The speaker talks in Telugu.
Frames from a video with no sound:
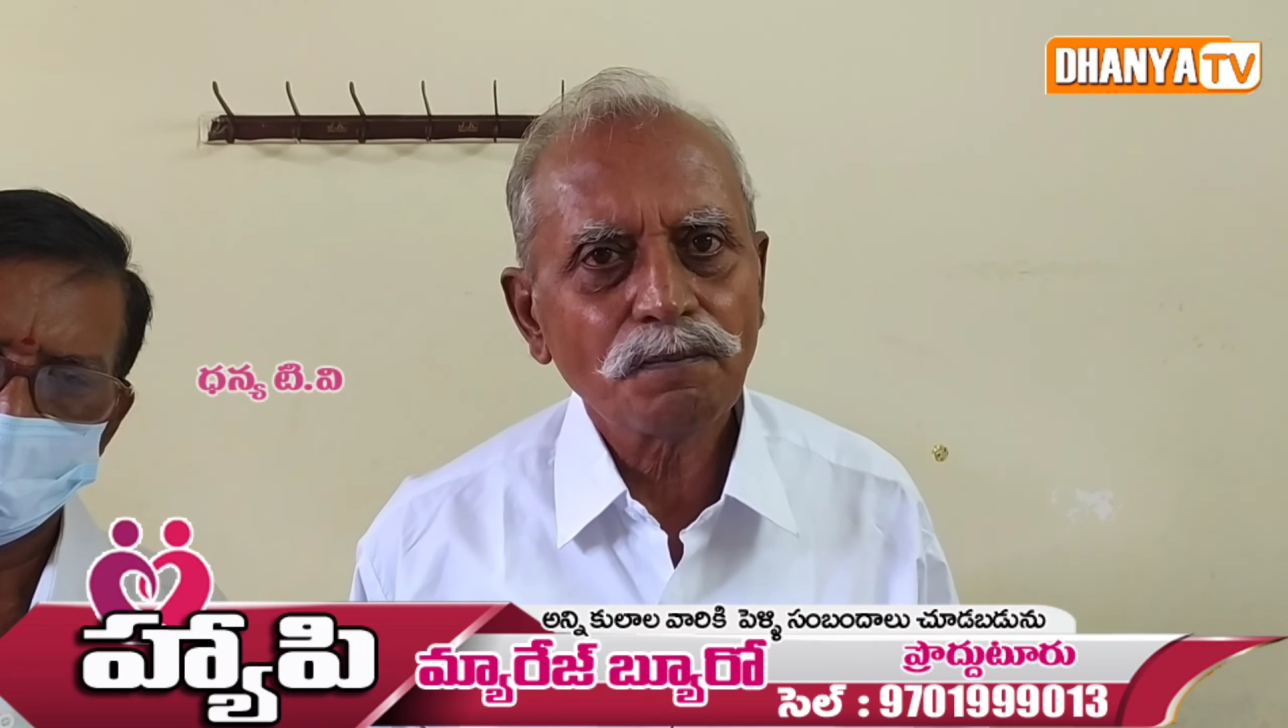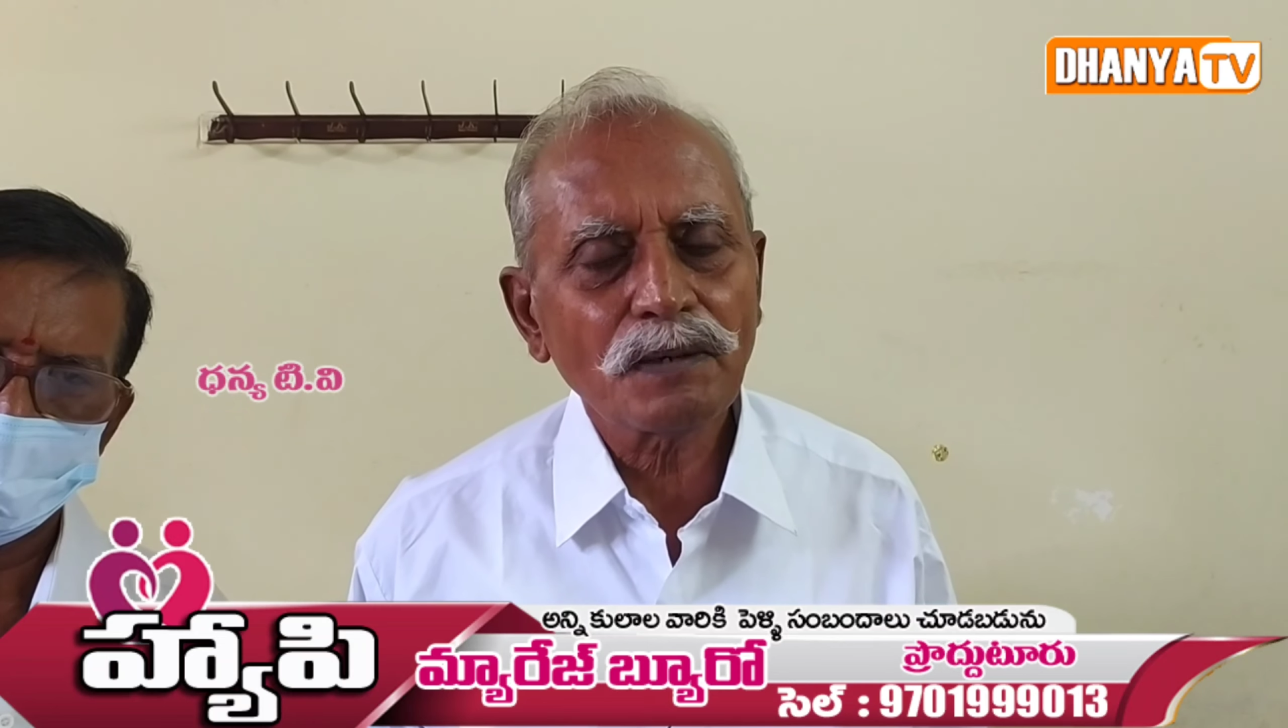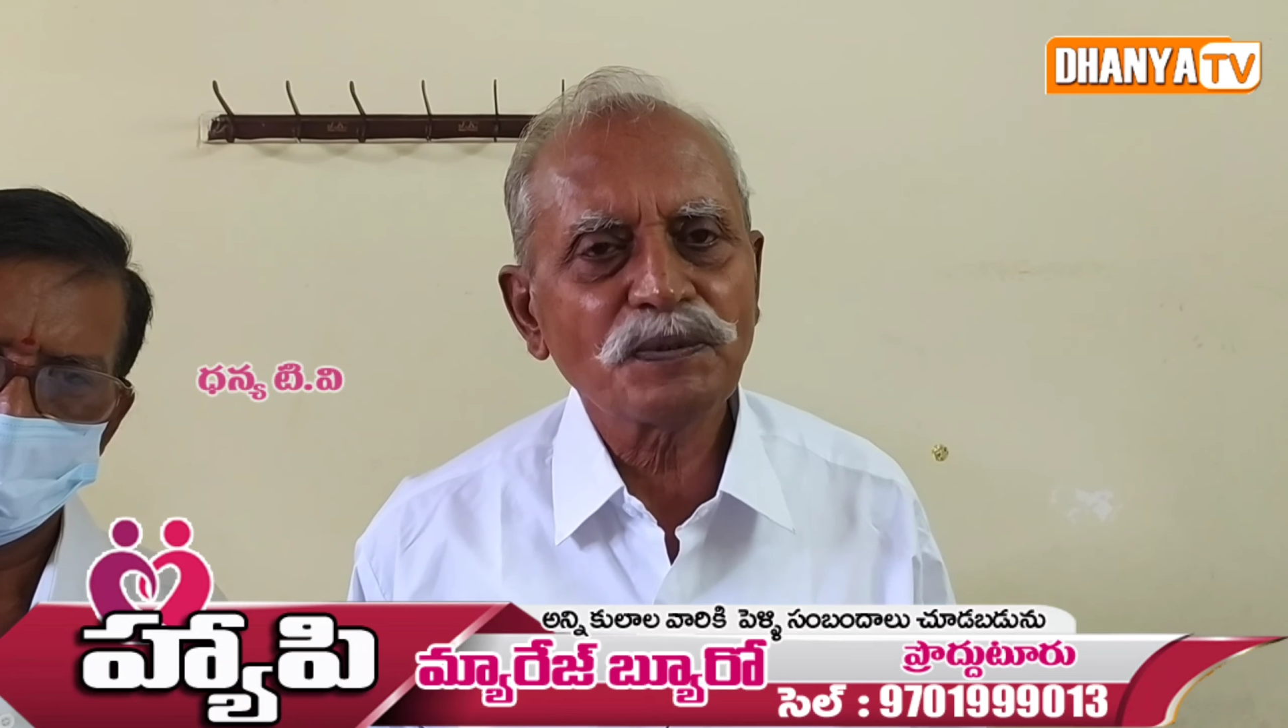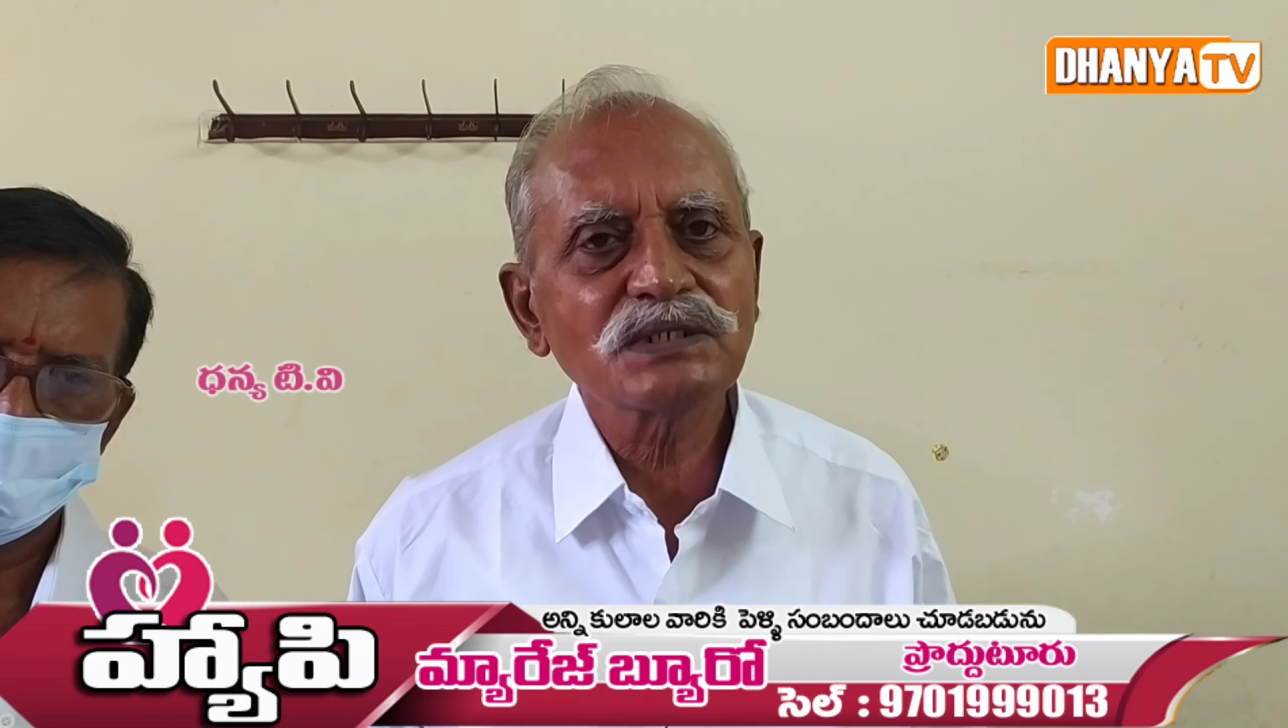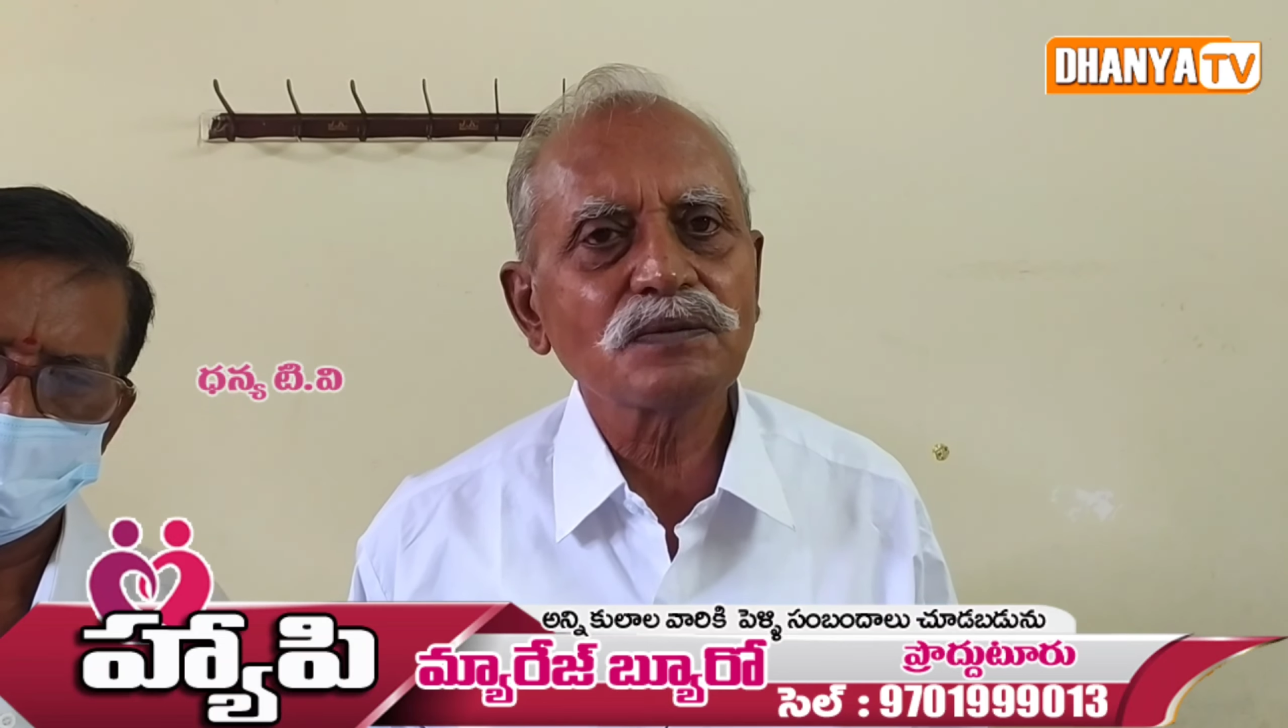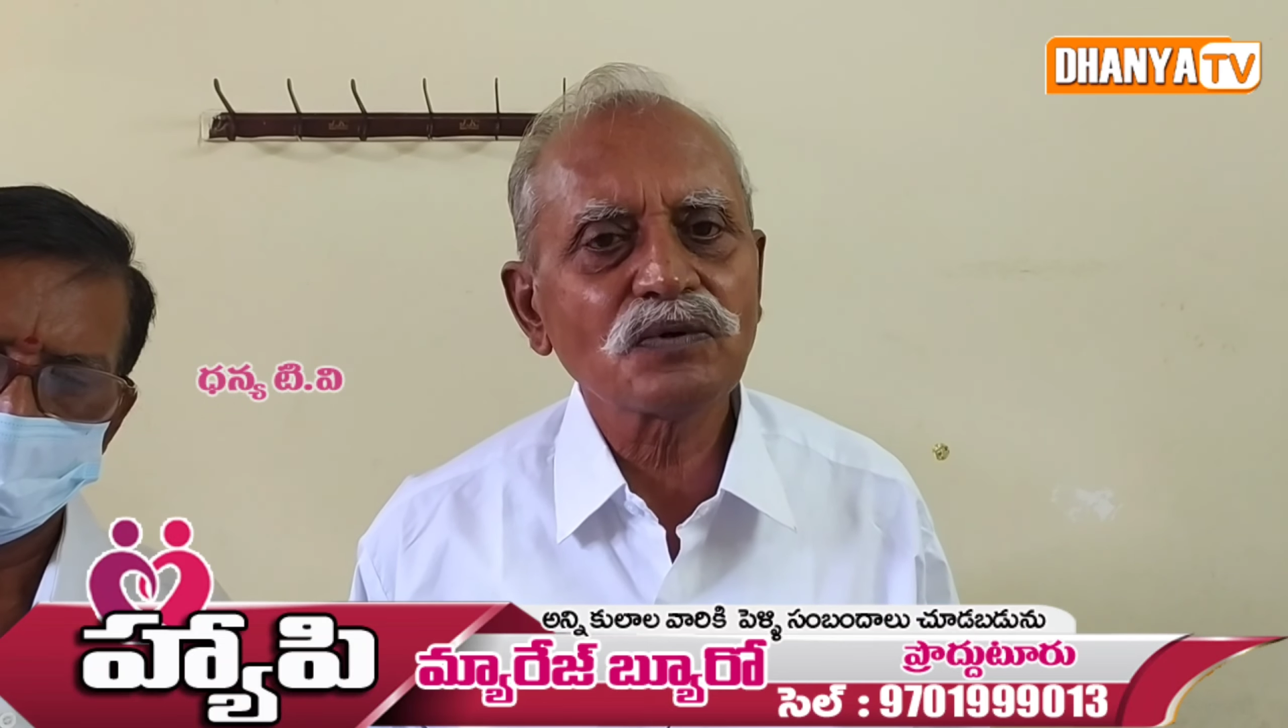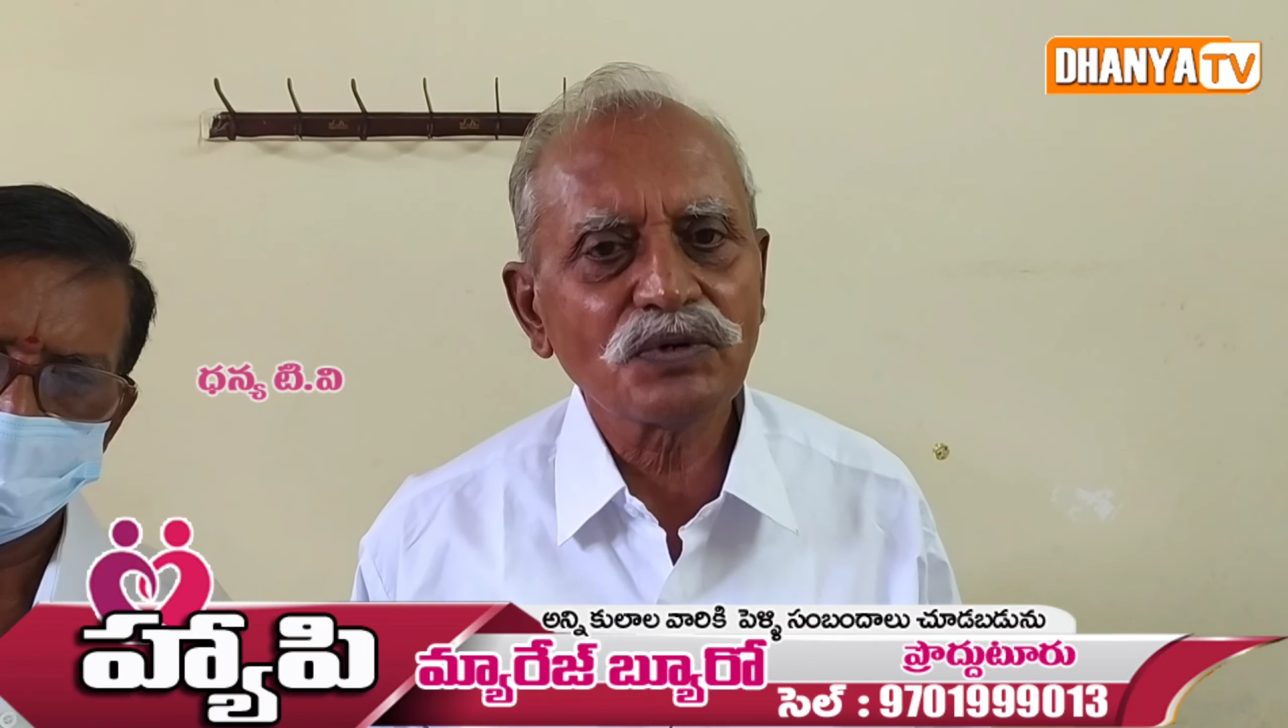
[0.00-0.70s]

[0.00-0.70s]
ప్రపంచం